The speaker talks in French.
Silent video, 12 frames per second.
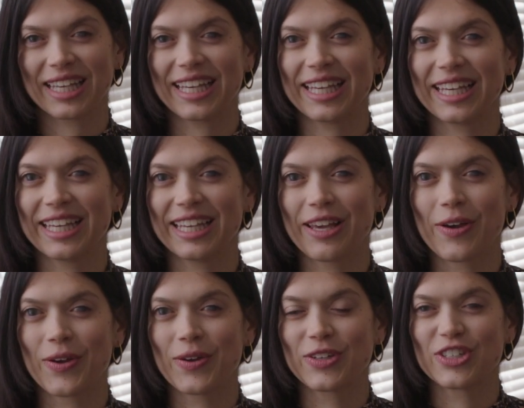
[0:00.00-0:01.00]
Et
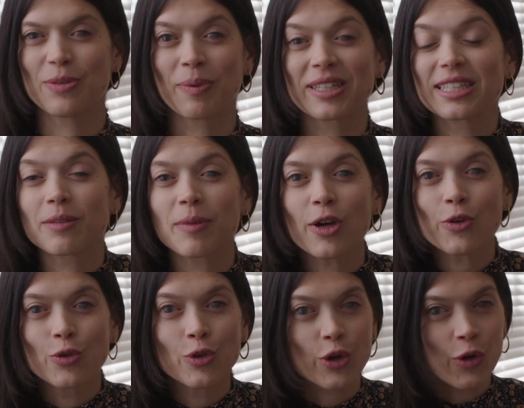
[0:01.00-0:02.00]
euh, j'ai présentement
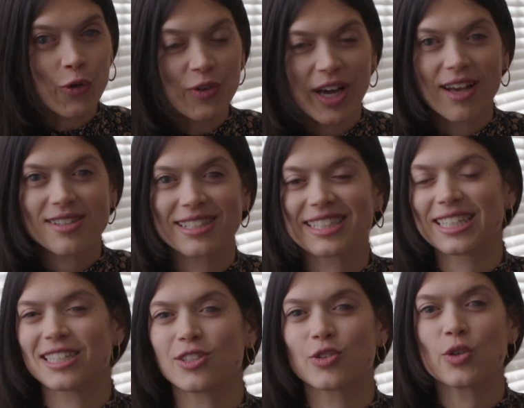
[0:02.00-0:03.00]
une conférence qui
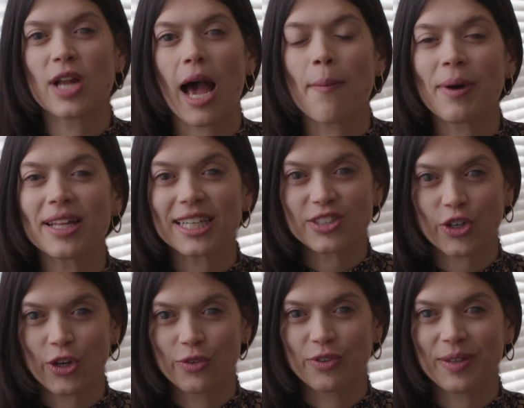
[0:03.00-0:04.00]
s'intitule Apprendre à se
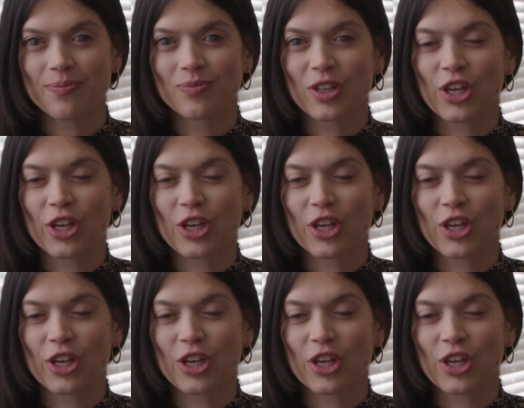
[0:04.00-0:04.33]
relever.